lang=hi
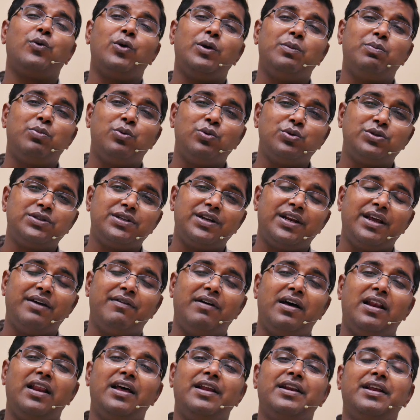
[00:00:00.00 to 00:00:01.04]
कोई पूछने
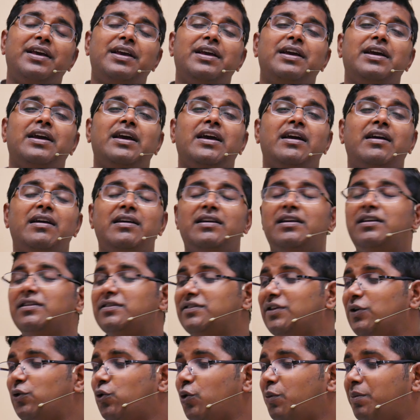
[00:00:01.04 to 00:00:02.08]
वाला नहीं है
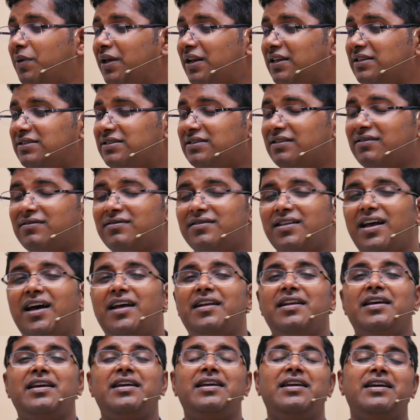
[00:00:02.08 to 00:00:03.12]
किसी को मेरी चिंता
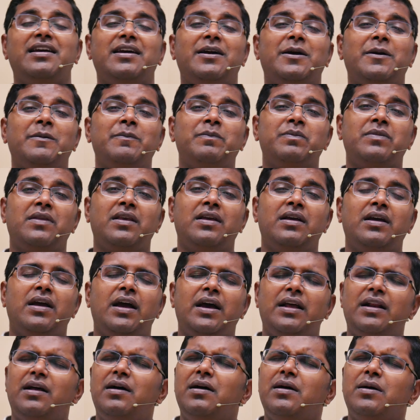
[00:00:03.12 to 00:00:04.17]
नहीं है
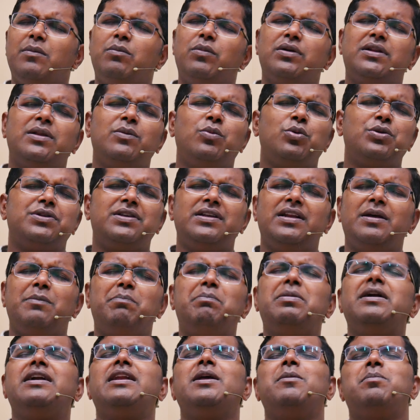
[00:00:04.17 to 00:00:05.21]
है ना मतलब बोलते हैं ना
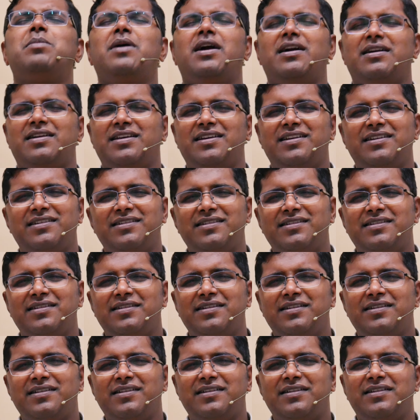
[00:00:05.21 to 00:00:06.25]
पिटी पार्टी
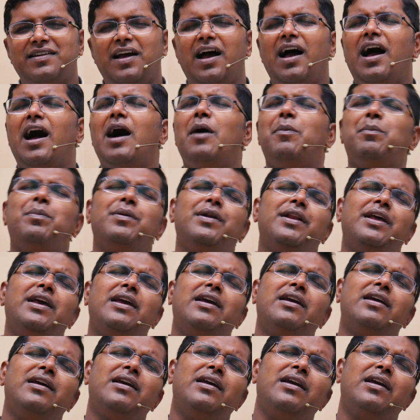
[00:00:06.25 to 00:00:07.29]
या अपने
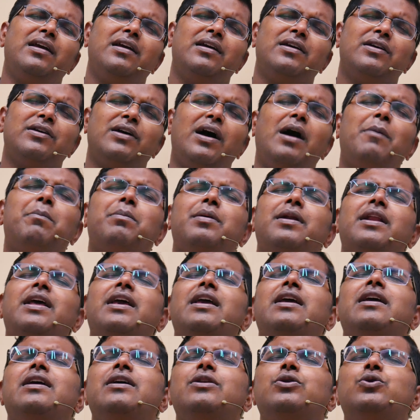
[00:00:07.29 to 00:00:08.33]
ही अपने
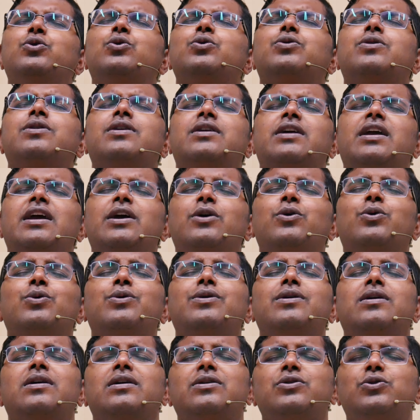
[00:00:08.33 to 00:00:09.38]
ही दुख के
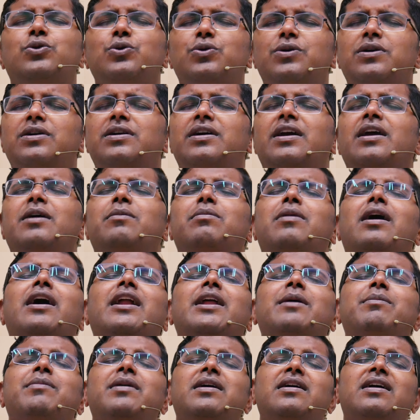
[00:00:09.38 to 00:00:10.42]
गुण दुख के
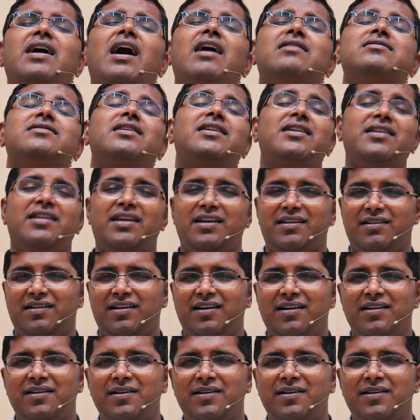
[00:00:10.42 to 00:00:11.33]
बारे में गाते रहना